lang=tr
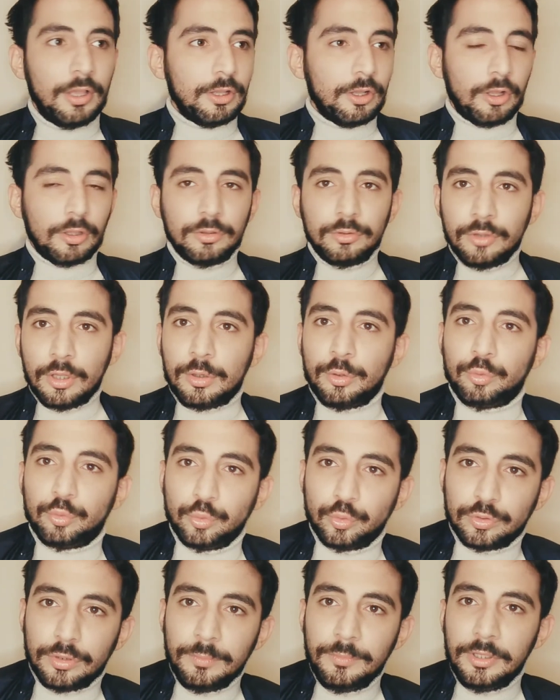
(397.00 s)
Kadınları
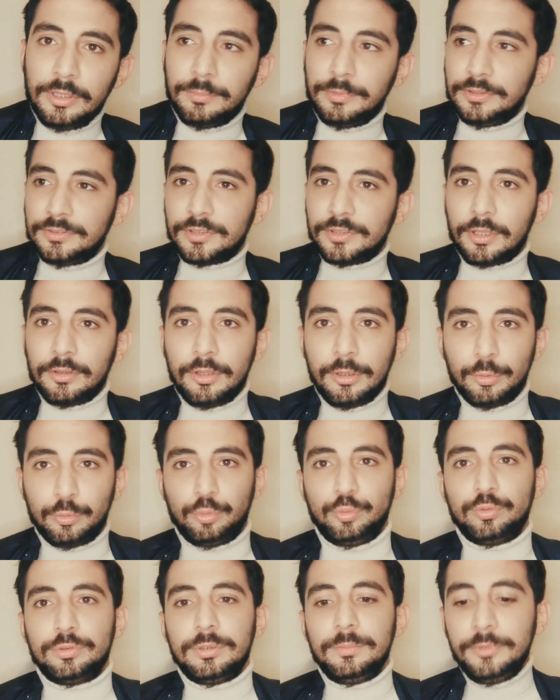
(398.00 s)
suçlamayalım, insanları
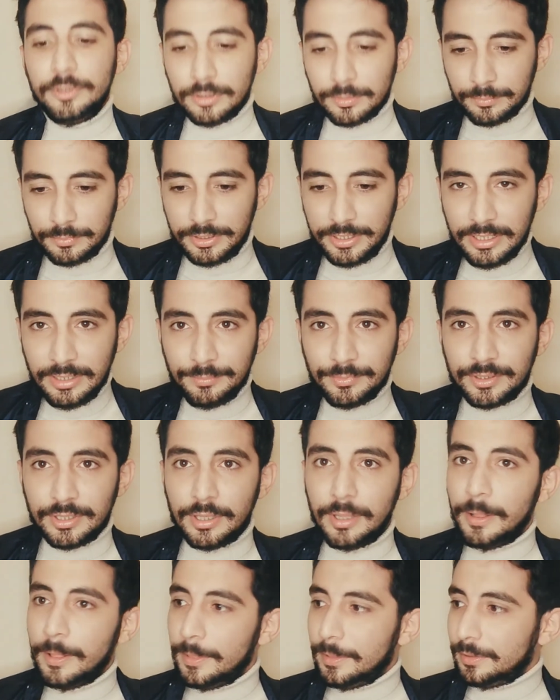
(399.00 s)
suçlamayalım. Diyelim
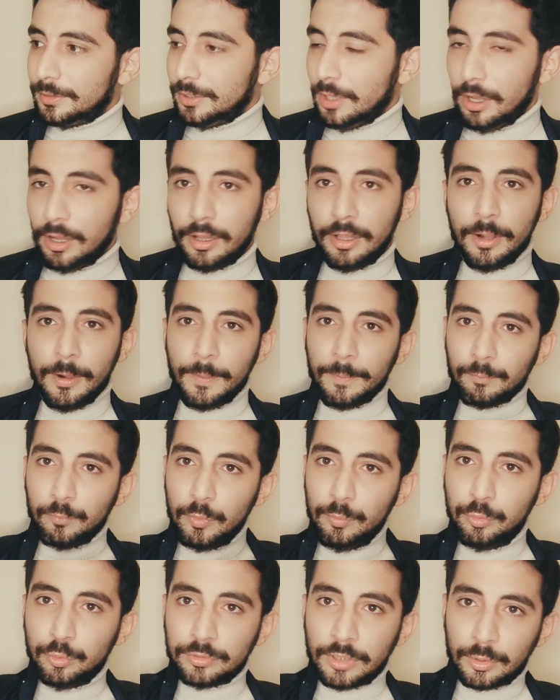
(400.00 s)
ki ya
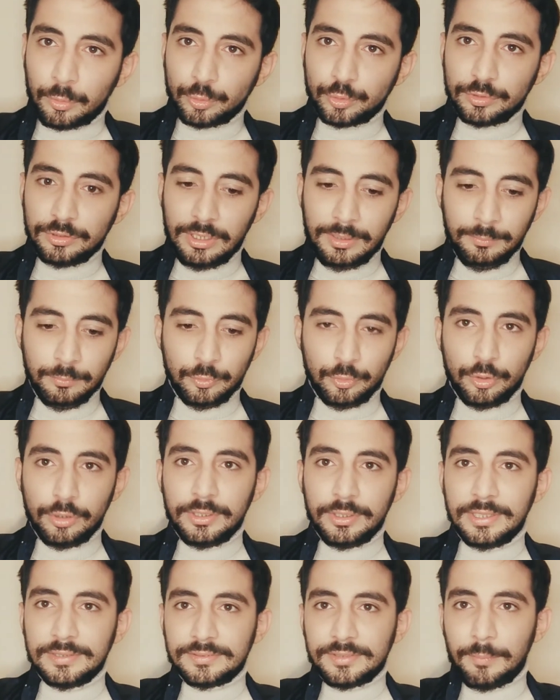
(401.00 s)
bu bundan hoşlanmıyor.
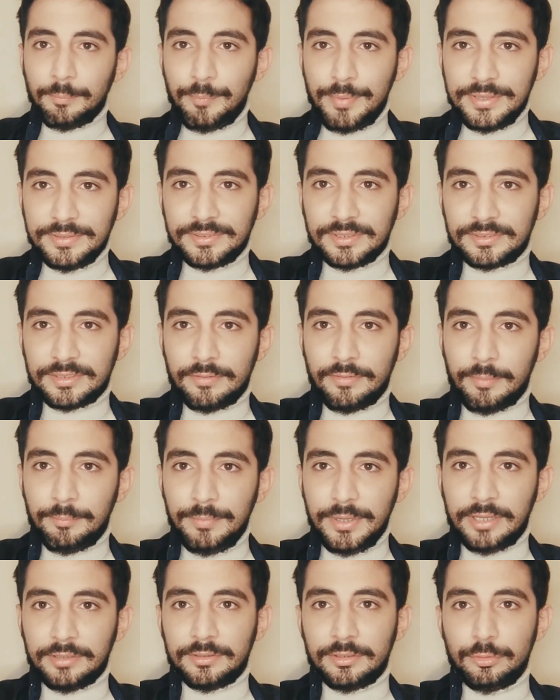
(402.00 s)
Yani sen pizza seven
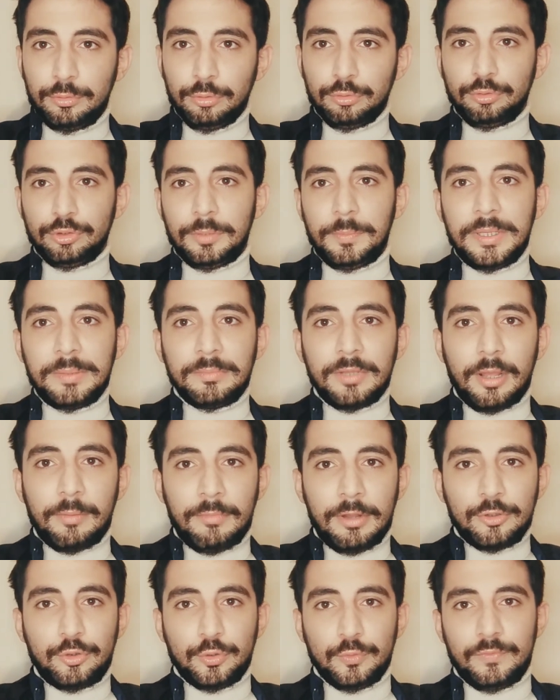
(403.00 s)
bir kadına diyorsun ki benim
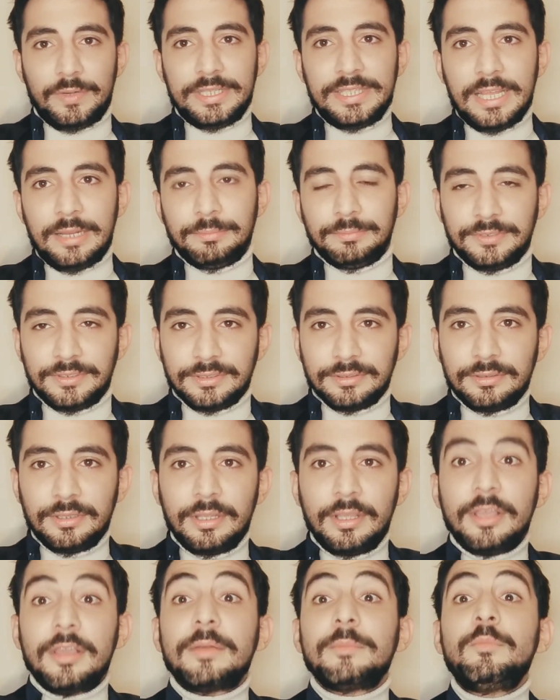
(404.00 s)
lahmacunum var yer misin?
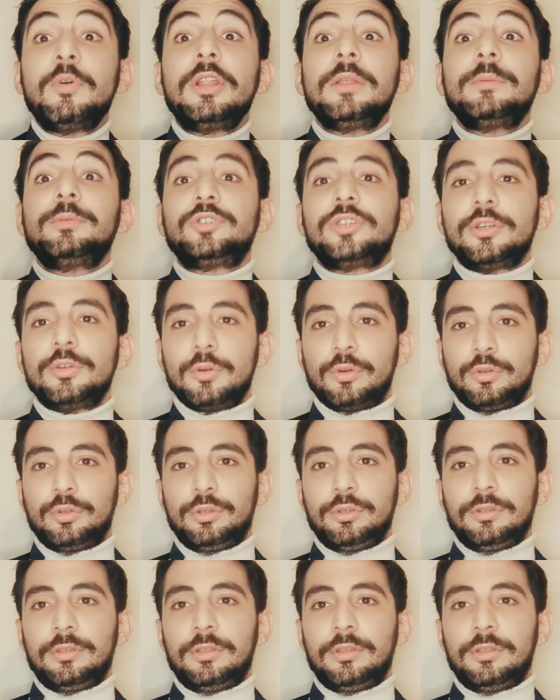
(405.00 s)
Böyle bir şey yok.